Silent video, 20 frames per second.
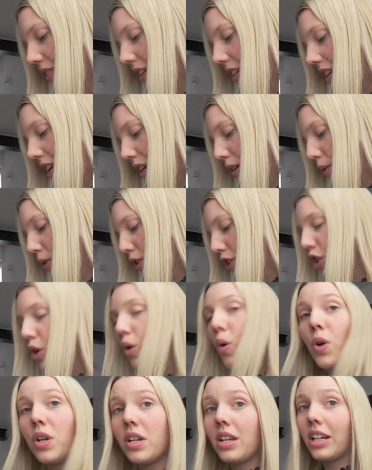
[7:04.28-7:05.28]
In der Größe
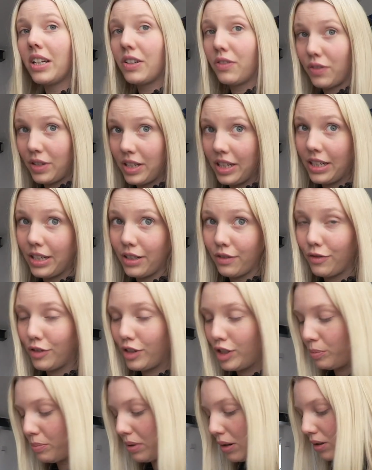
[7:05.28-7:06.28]
104
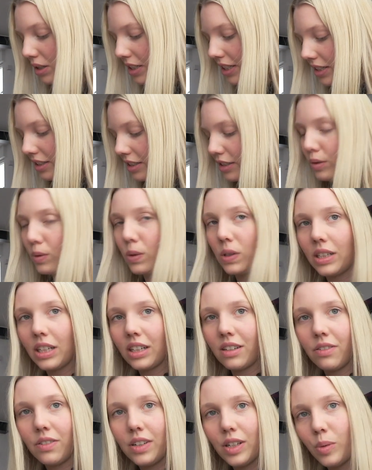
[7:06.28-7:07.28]
für die Pauline.
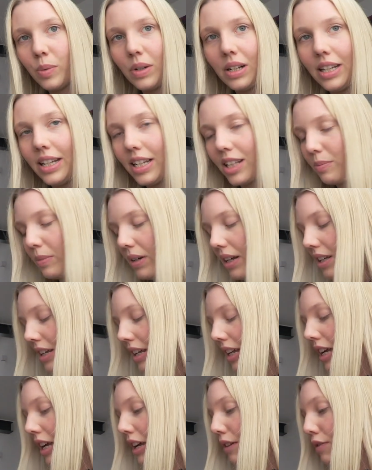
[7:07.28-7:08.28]
104, überlegt mal.
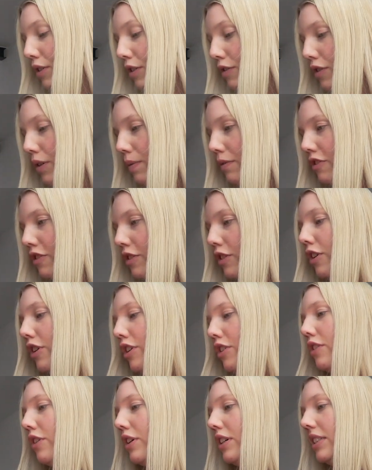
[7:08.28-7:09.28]
Für
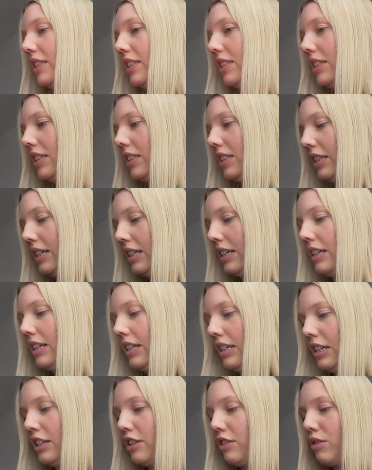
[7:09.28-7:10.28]
5,99
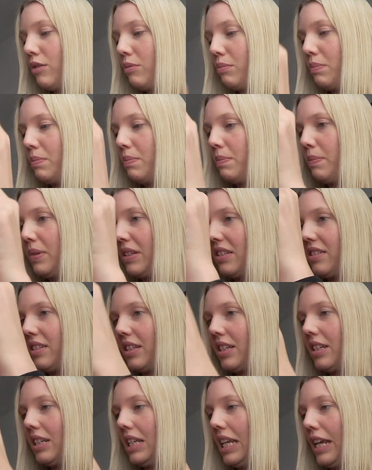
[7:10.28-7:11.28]
so ein
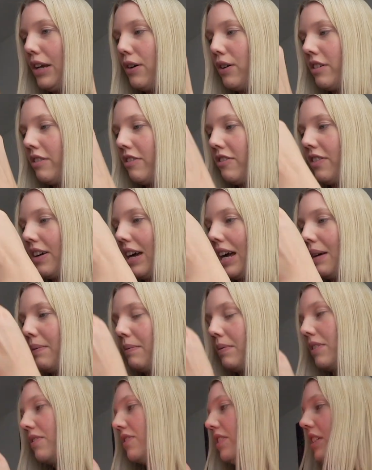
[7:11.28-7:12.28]
bisschen
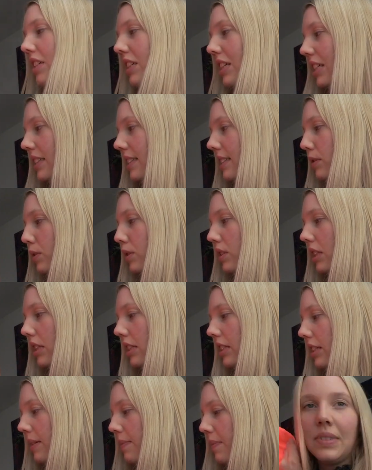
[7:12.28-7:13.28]
neonfarben, finde ich ganz
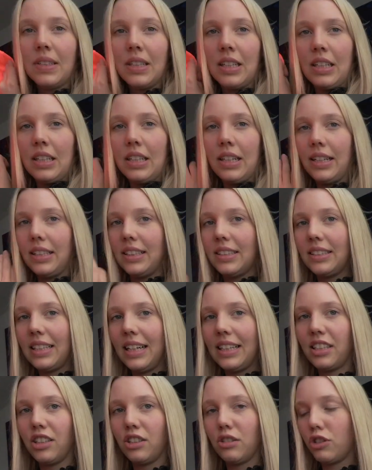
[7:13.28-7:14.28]
lieblich. An den
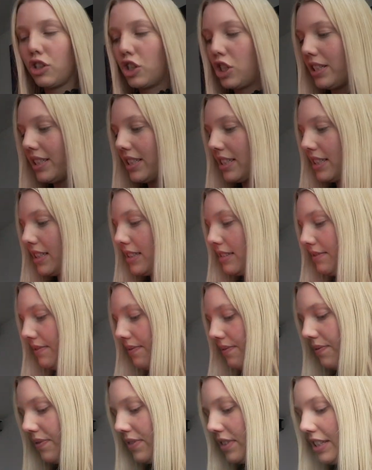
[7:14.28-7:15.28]
Seiten so Schlitzen.
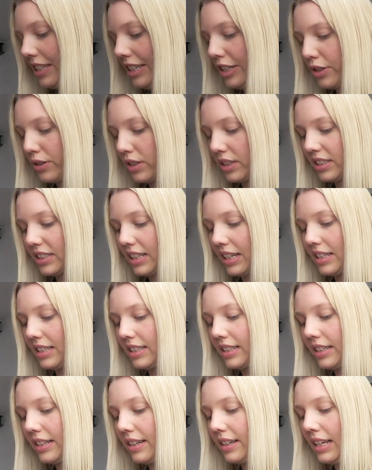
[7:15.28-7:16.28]
T-Shirts
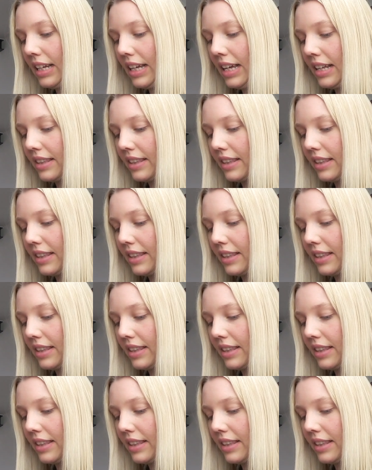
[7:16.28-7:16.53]
halt, ne?